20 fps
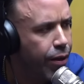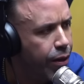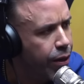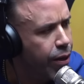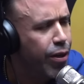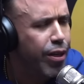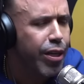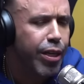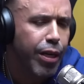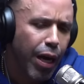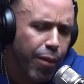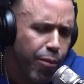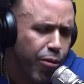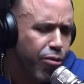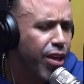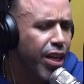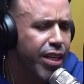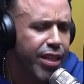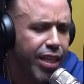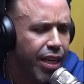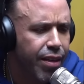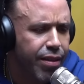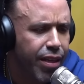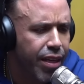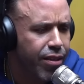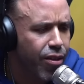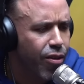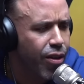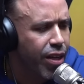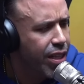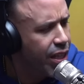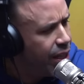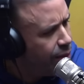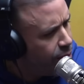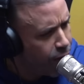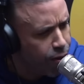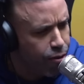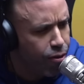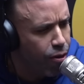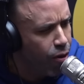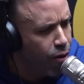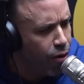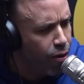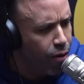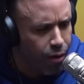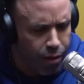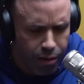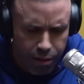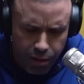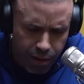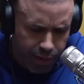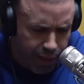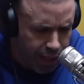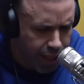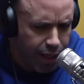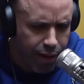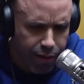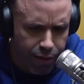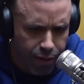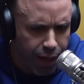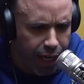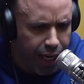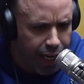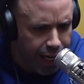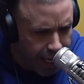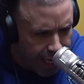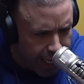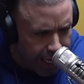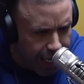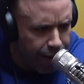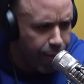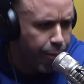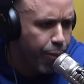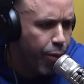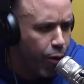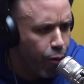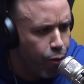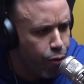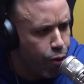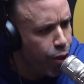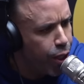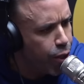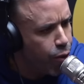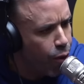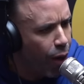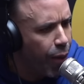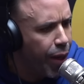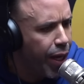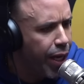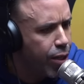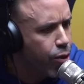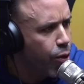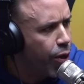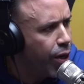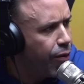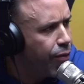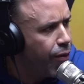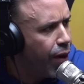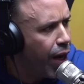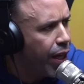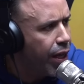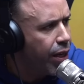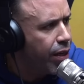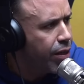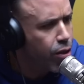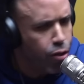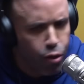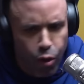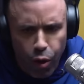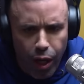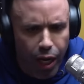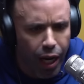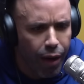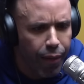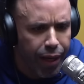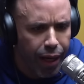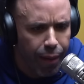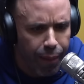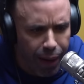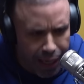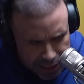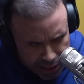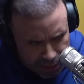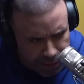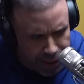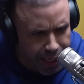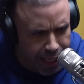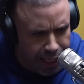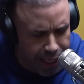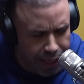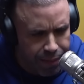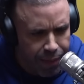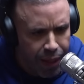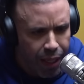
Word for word: y, hay mucha gente que está diciendo, ¿quién demonios es Cholongo? Olvídate de eso. Él, es el productor de toda la vida de Héctor El Fadel, toda la vida, para que sepan quién es.